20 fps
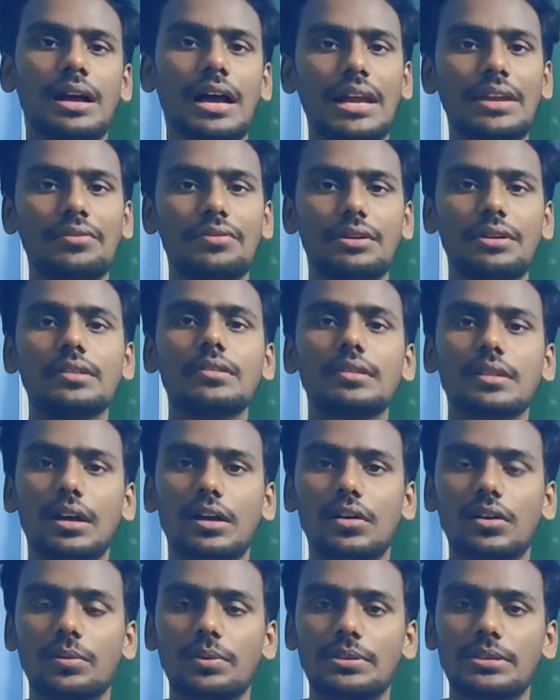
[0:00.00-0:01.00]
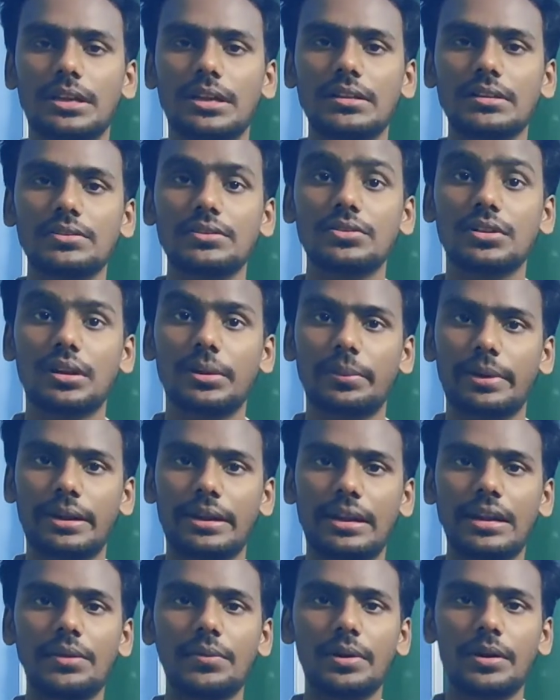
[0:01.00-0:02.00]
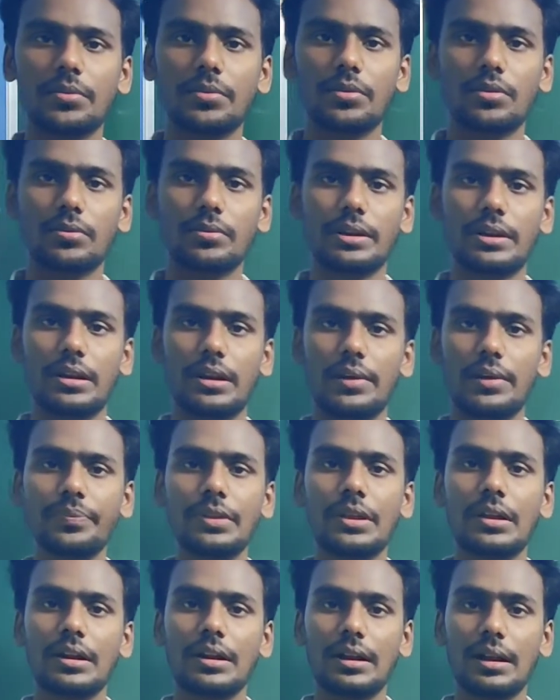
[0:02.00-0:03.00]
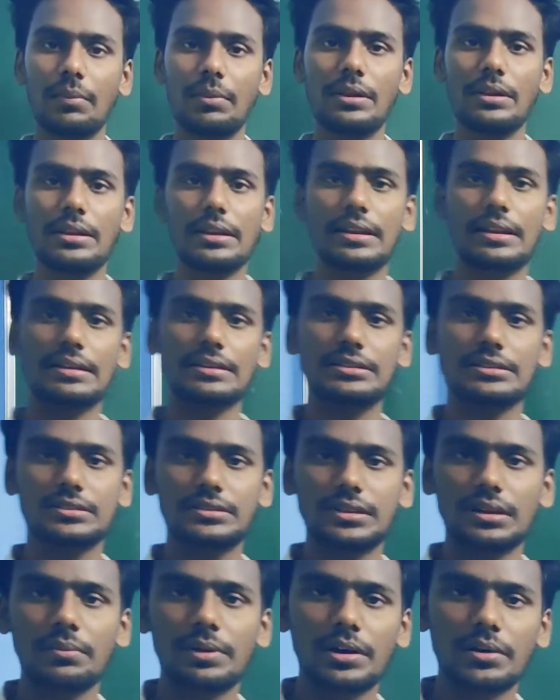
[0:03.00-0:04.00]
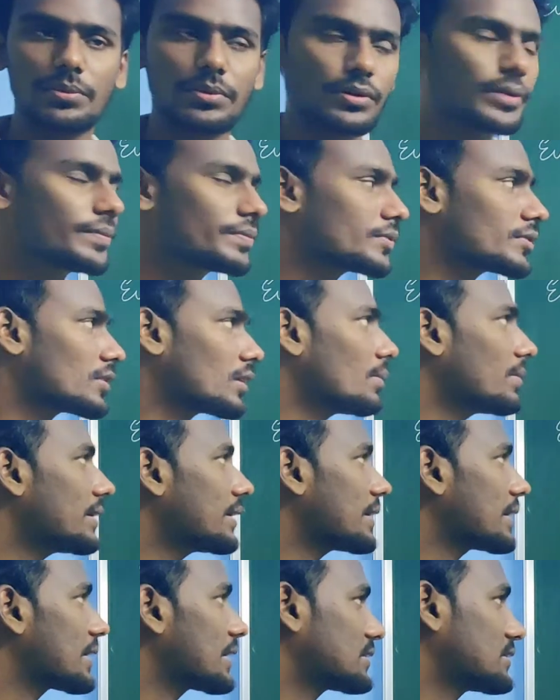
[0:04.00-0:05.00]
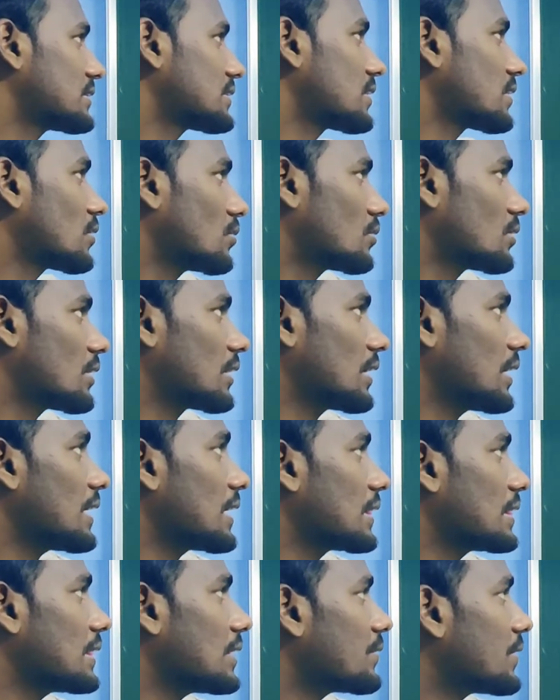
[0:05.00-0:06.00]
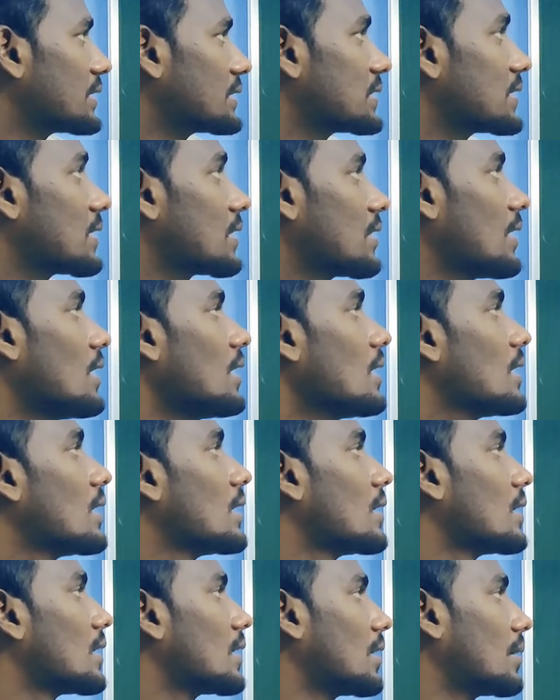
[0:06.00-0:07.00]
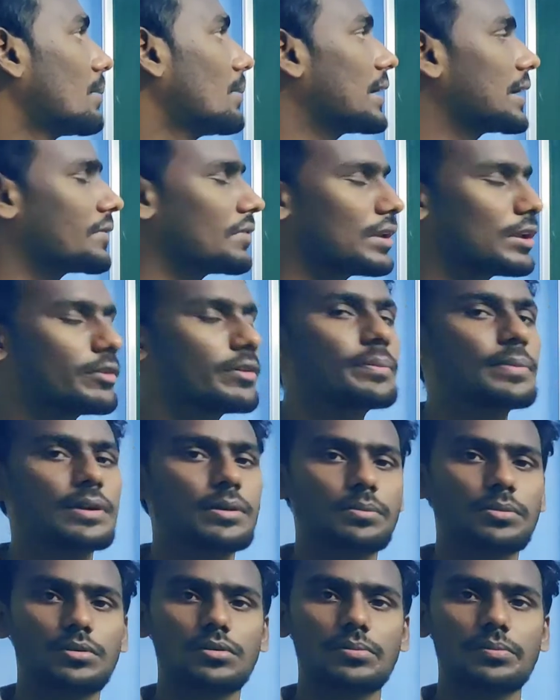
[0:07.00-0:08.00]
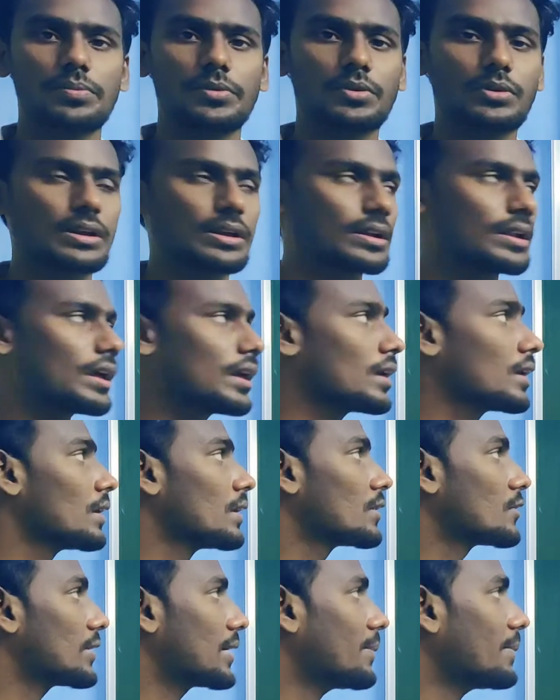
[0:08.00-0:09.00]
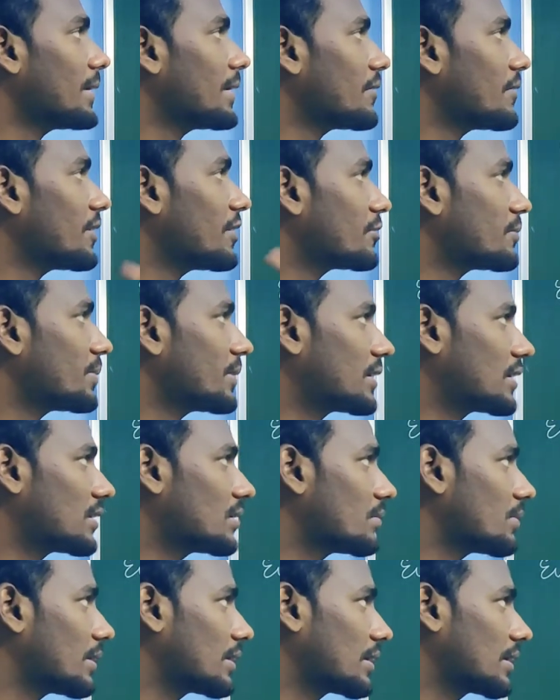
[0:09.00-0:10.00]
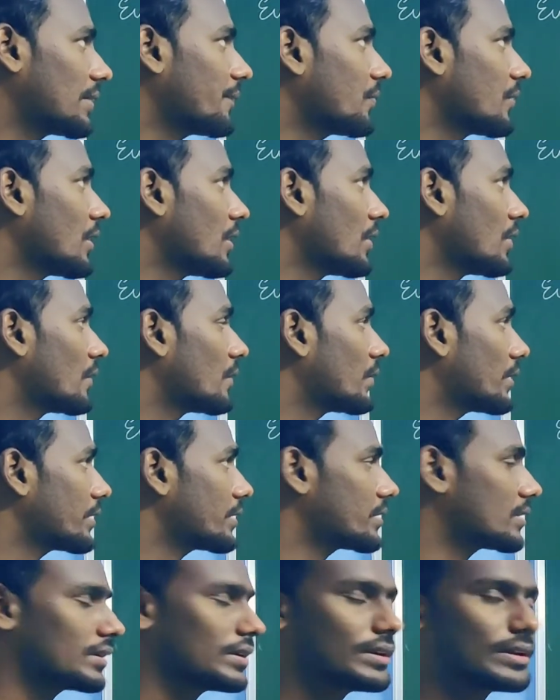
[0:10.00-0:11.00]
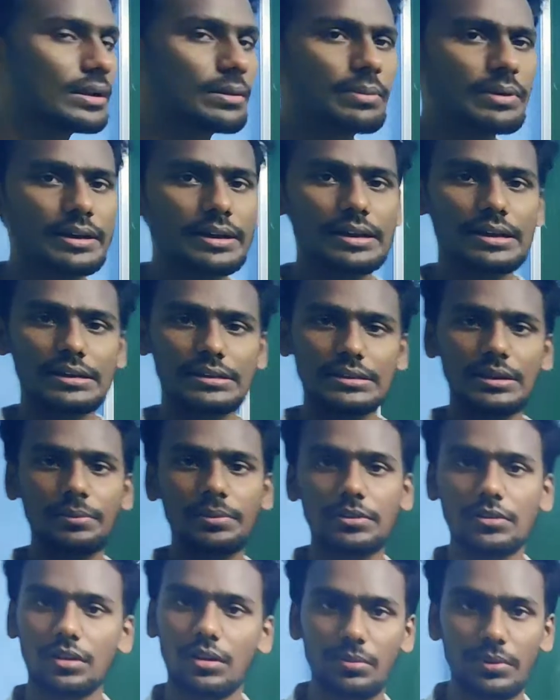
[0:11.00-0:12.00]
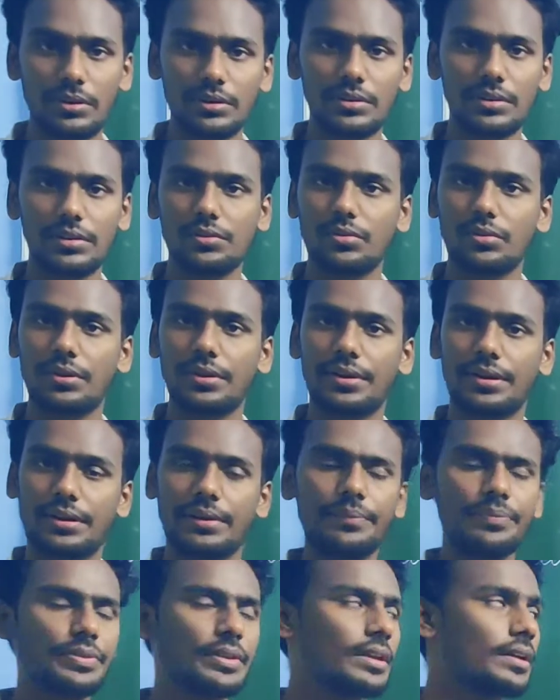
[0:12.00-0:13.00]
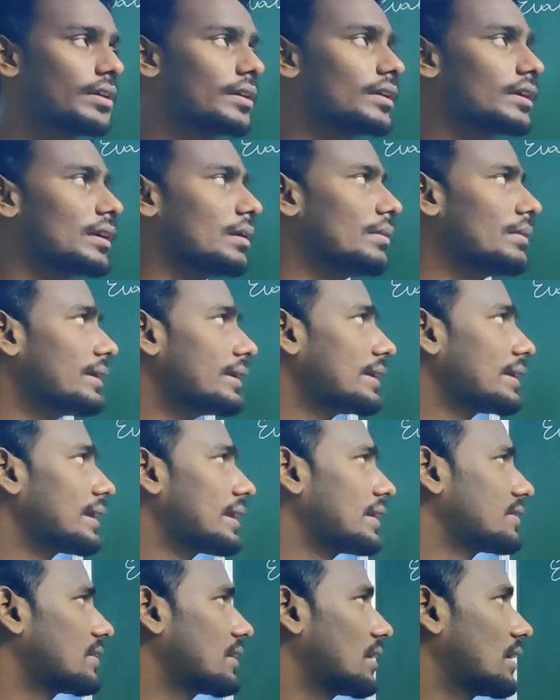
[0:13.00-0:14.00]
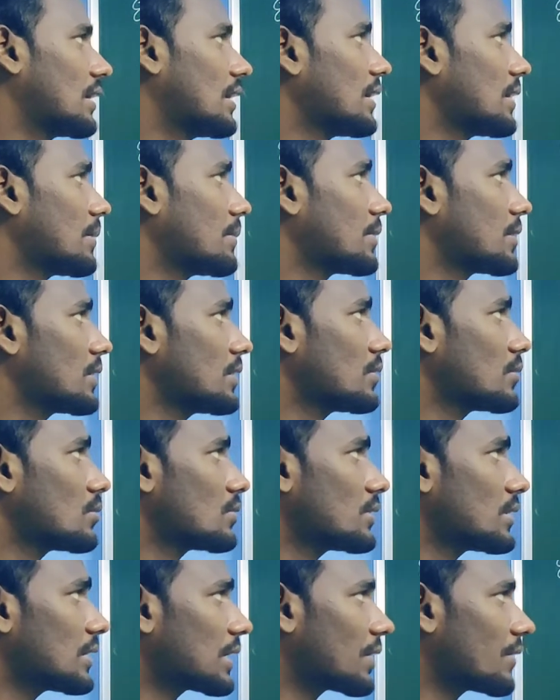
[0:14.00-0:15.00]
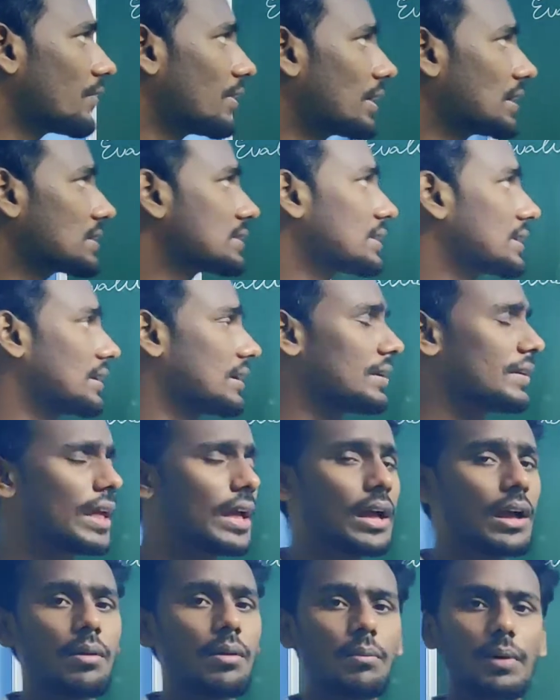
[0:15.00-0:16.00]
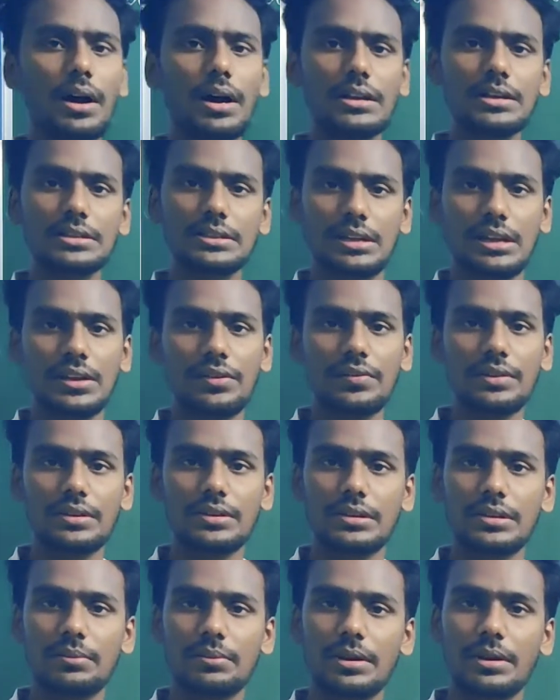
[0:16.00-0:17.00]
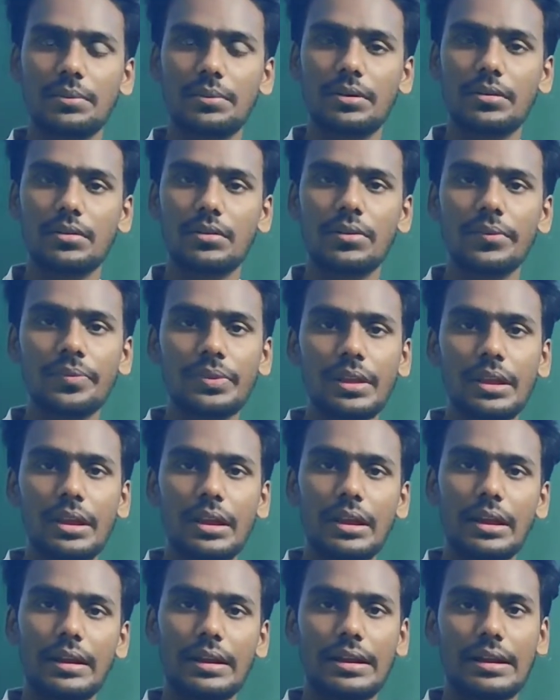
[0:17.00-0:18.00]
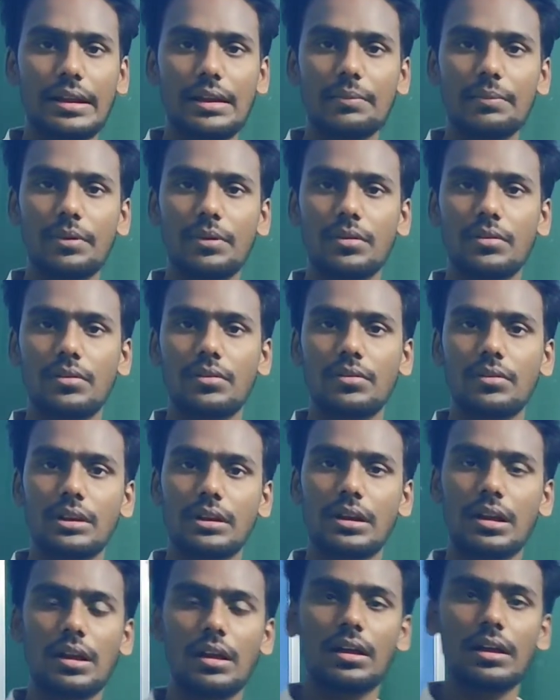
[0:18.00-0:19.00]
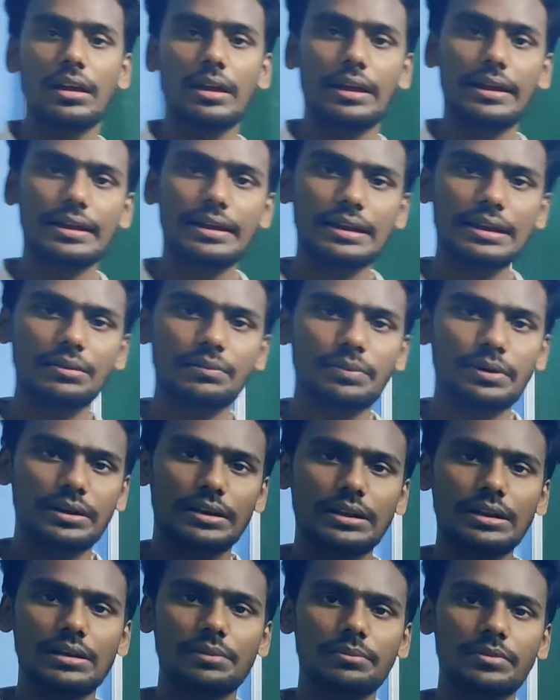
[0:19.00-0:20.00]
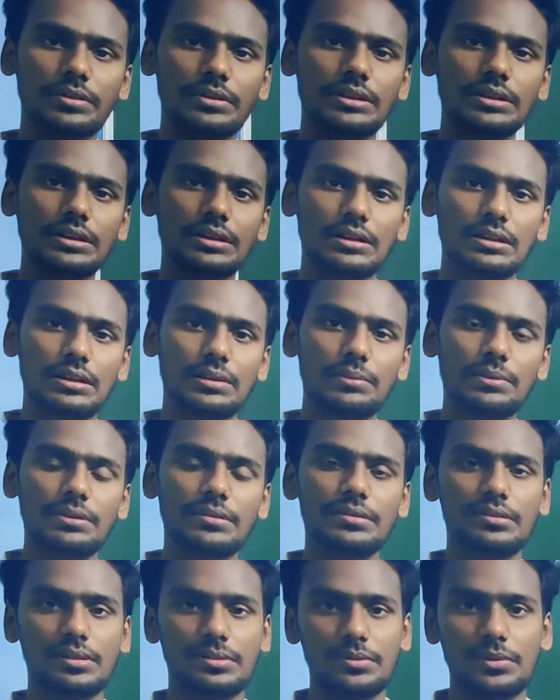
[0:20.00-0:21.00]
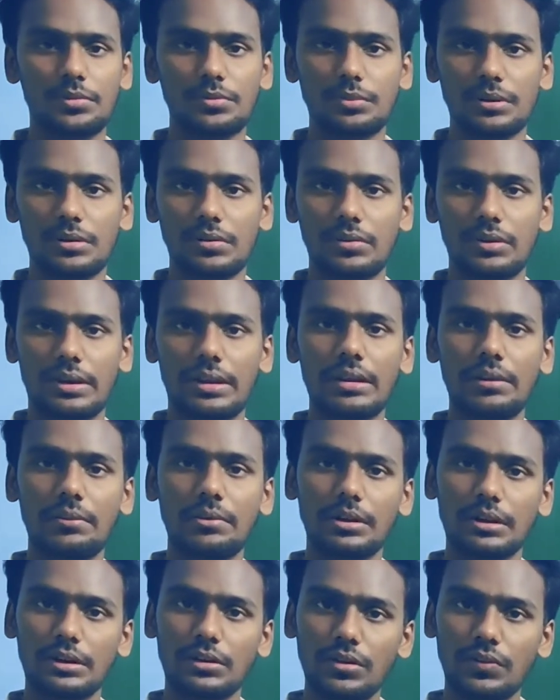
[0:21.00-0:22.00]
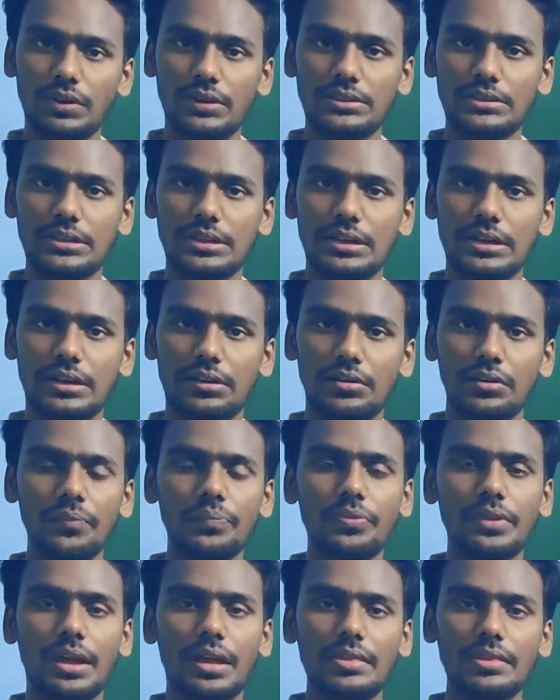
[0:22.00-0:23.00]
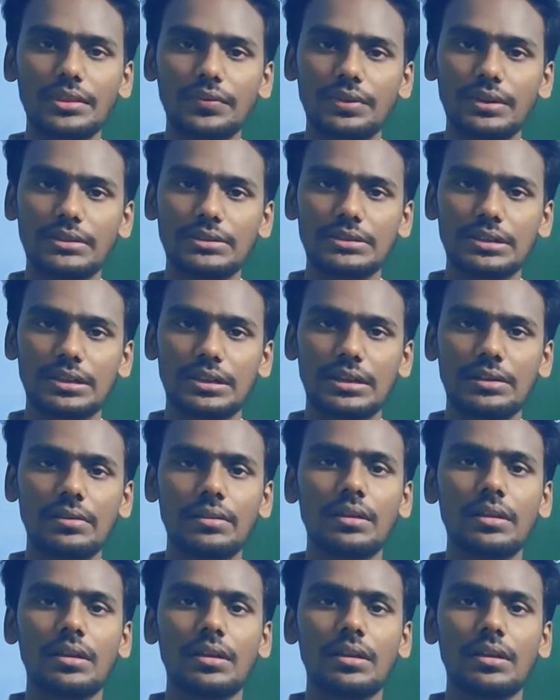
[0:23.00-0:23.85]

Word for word: ஹை ஃப்ரெண்ட்ஸ் நான் உங்கள் பிரசாந்த் ஸோ நம்ம இன்றைக்கி என்ன பார்க்க போகிறோம் அப்படின்னா டபுள் இன்டெகிரேஷன்ஸ் தான் பார்க்க போகிறோம் ஸோ டபுள் இன்டெகிரேஷன்ஸில் கொடுத்துருக்கிற இந்த ஃபங்க்ஷனை தான் நம்ம எவாலுவேட் பண்ண போகிறோம் ஓகேங்களா ஸோ எப்படி எவாலுவேட் பண்ணுறதுன்னு பாருங்கள் ஃபஸ்ட்டு டபுள் இன்டெகிரேஷன் எப்படி சால்வ் பண்ணுறது நான் சொல்லிடுறேன் டபுள் இன்டெகிரேஷனில் நமக்கு கொடுத்துருக்கிற ஃபங்க்ஷனை பார்ஷியலாக ஃபஸ்ட்டு நம்ம என்ன பண்ணணும் இன்டெகிரேட் பண்ணோம் ஓகேங்களா இன்டெகிரேட் பண்ணி நம்ம வந்து லிமிட்ஸை சப்ஜெக்ட் பண்ணோடனே நமக்கு இன்னொரு ஃபங்க்ஷன் கிடைக்கும் அந்த ஃபங்க்ஷனை